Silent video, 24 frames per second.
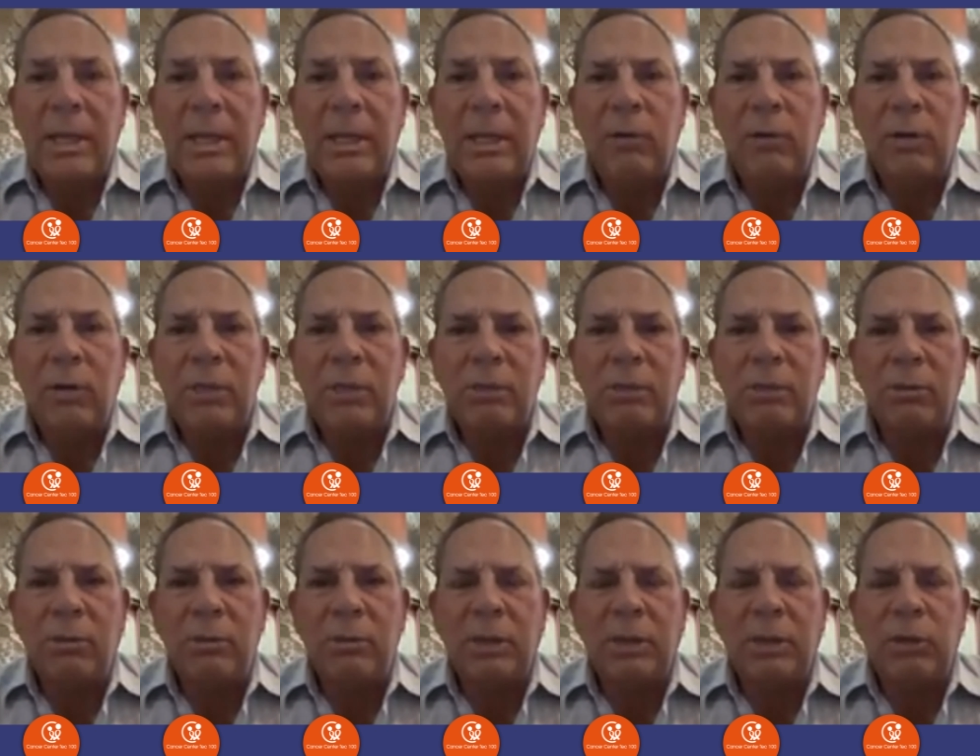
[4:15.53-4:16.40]
En
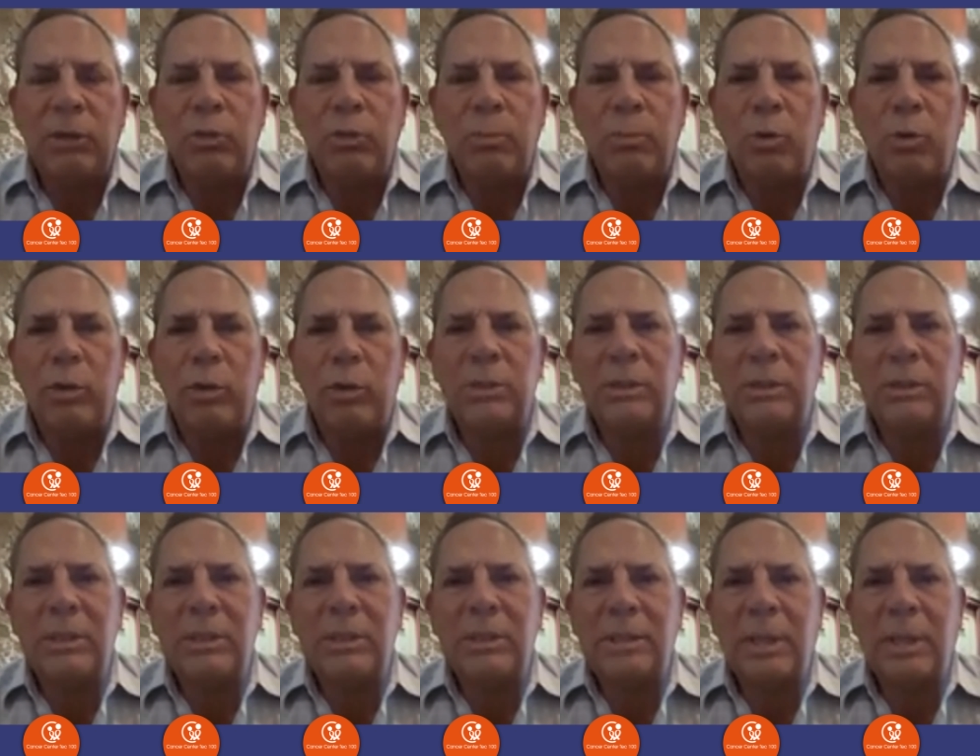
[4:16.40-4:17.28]
ocasiones hay tumores
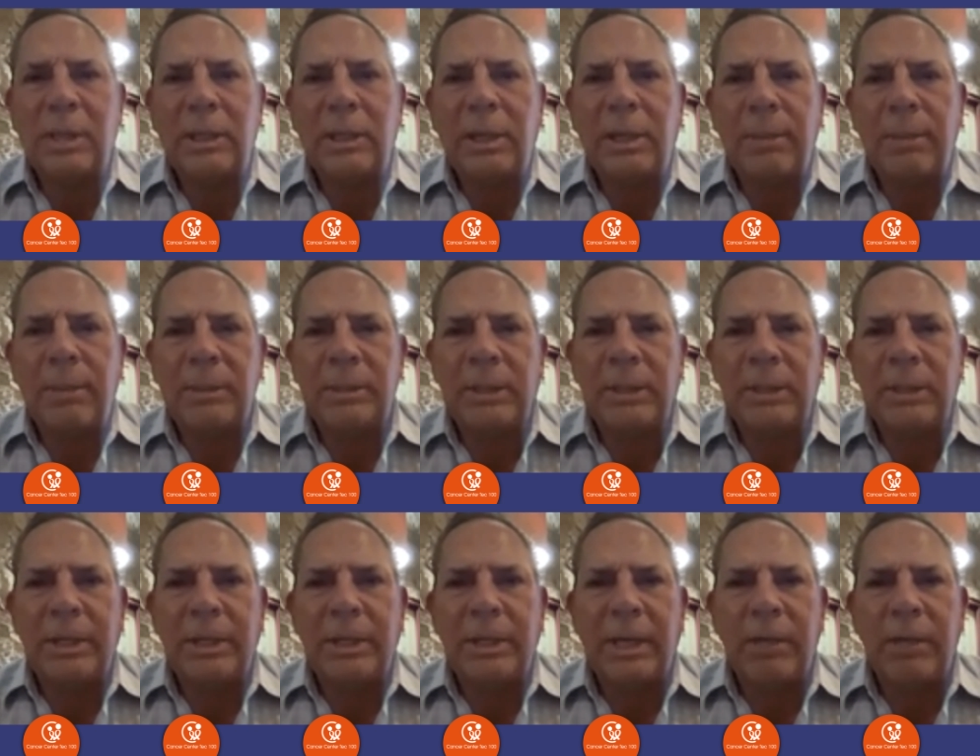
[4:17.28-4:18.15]
que están en la base
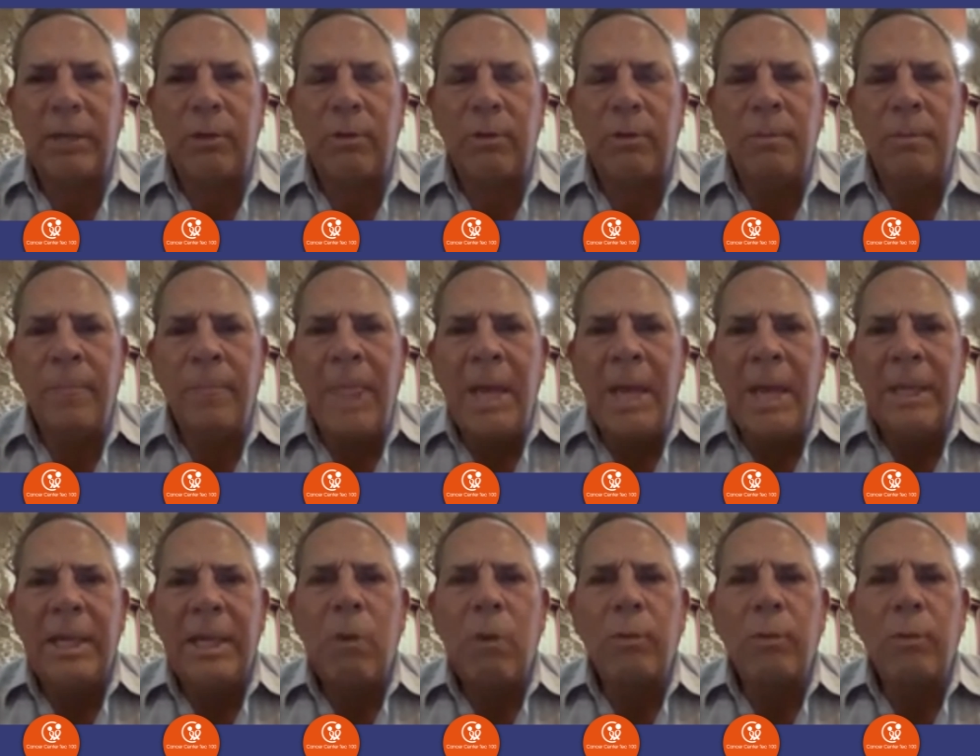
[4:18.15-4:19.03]
del cráneo
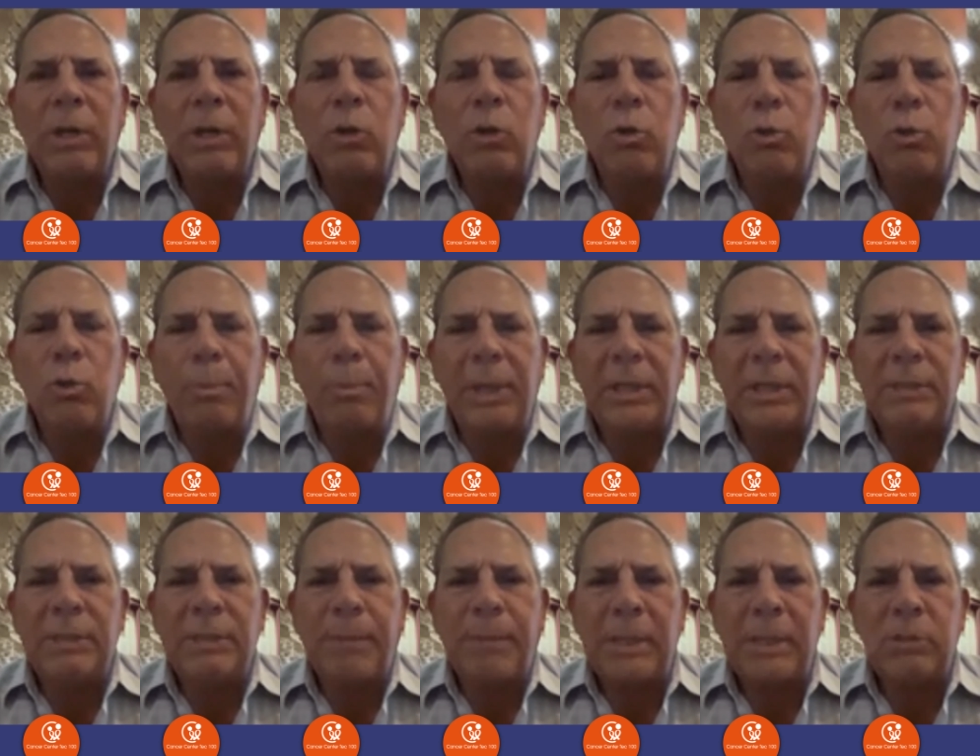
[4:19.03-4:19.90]
y aunque no ocupen
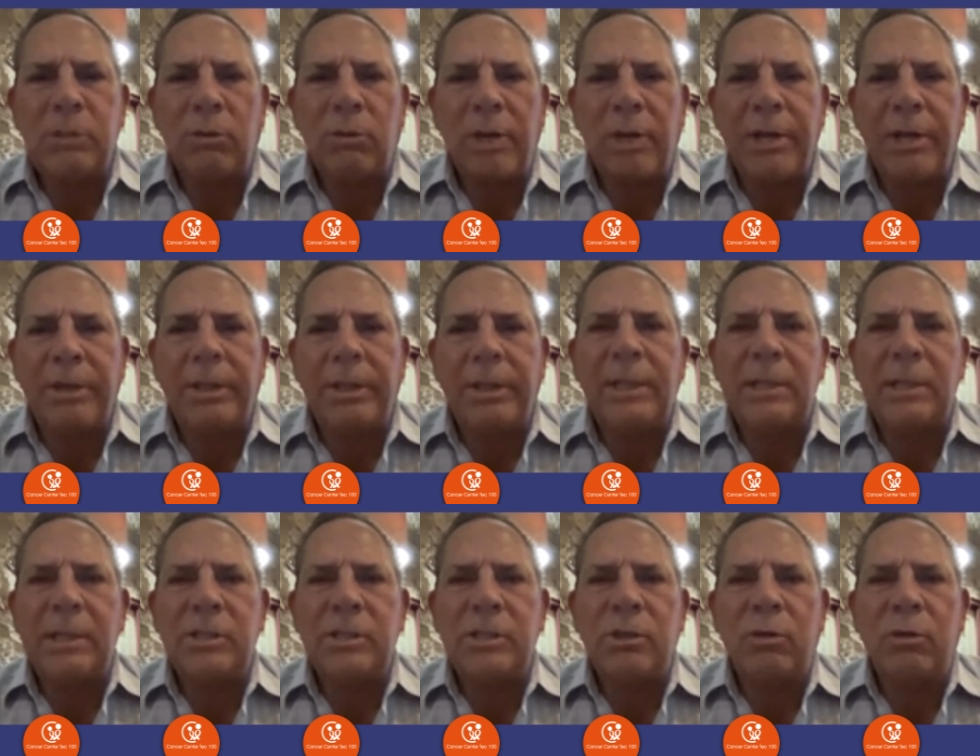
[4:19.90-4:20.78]
espacio, la
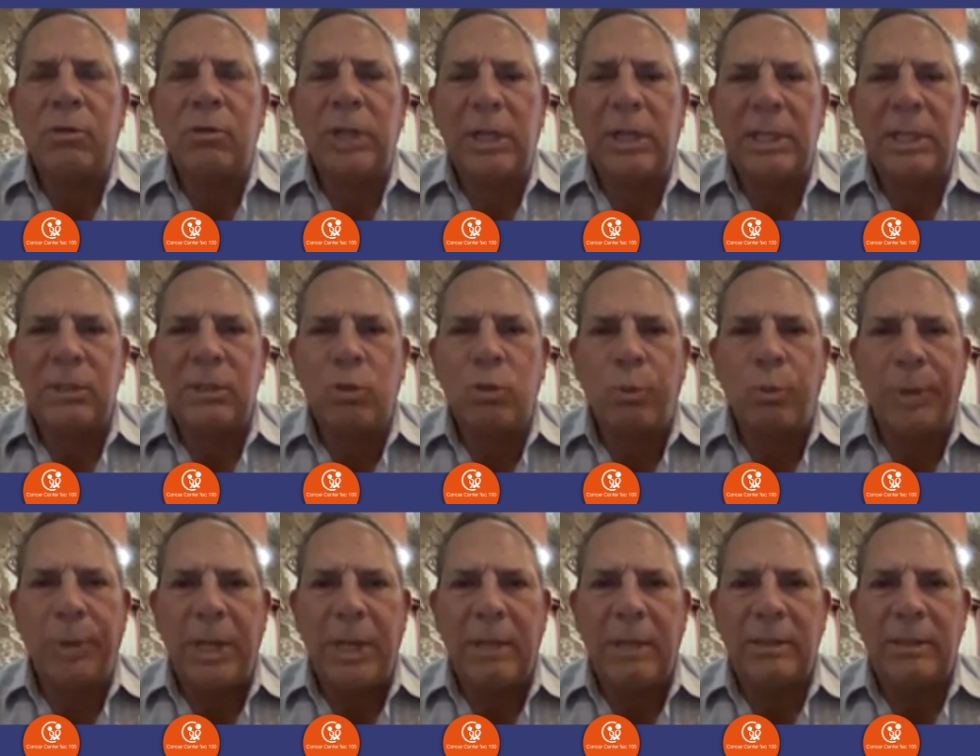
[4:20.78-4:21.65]
irritación de las
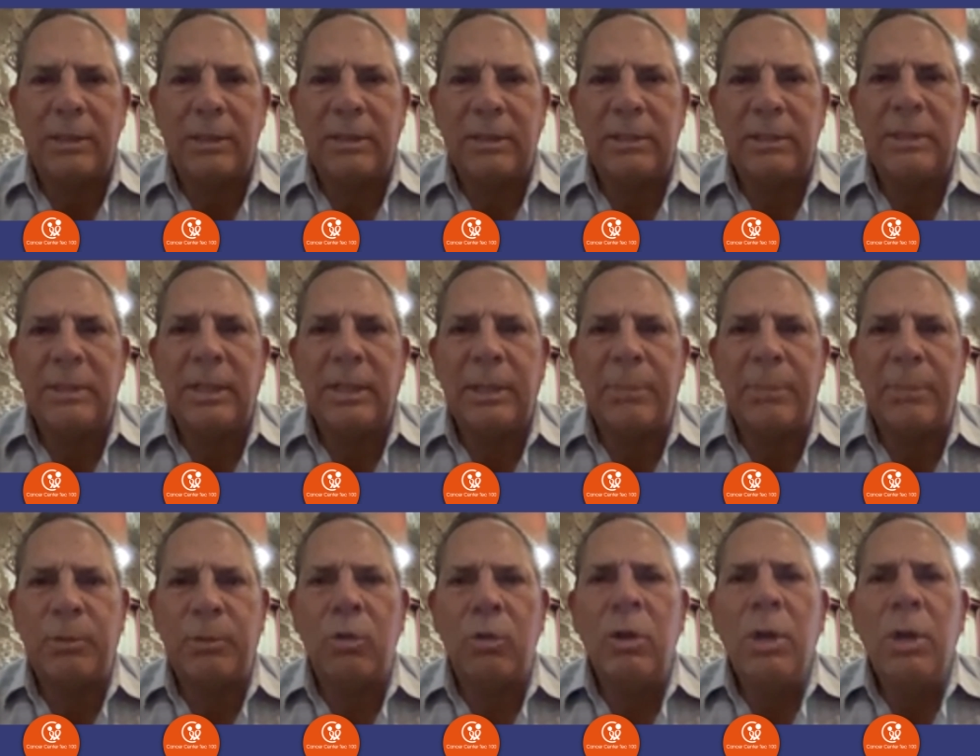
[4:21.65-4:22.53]
cubiertas del
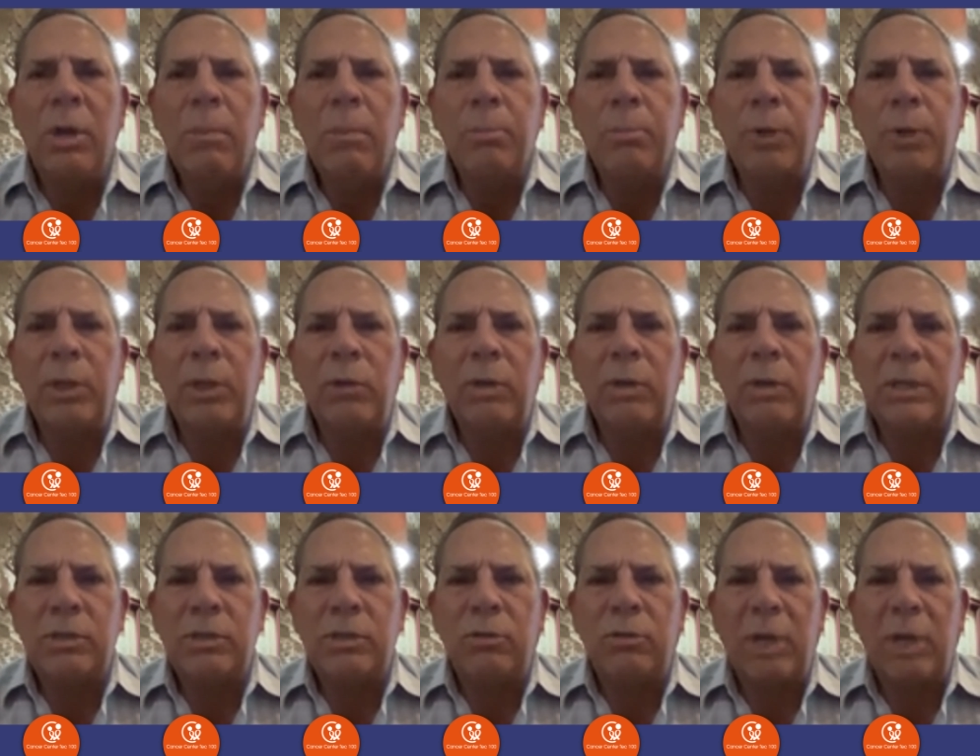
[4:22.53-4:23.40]
cerebro puede
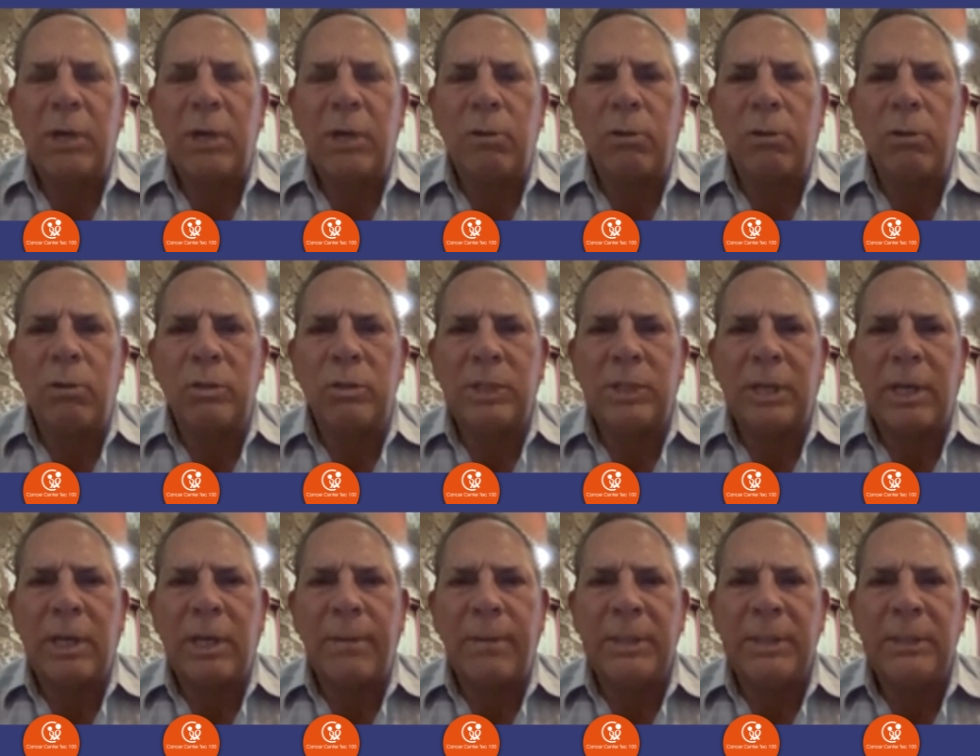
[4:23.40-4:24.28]
ocasionar dolores de
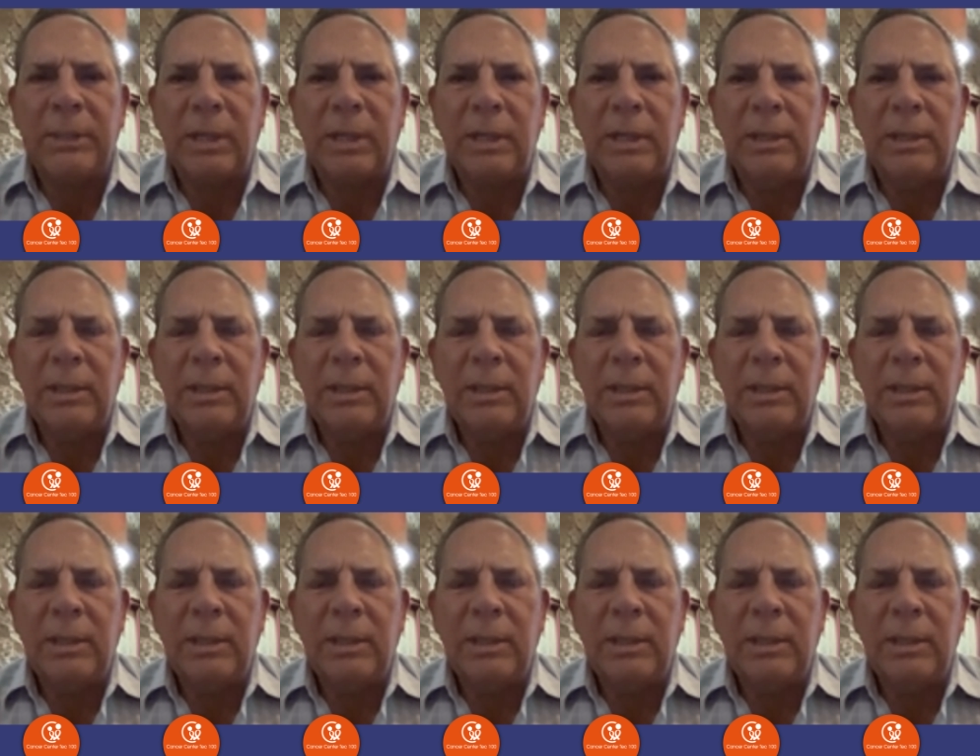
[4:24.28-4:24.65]
cabeza.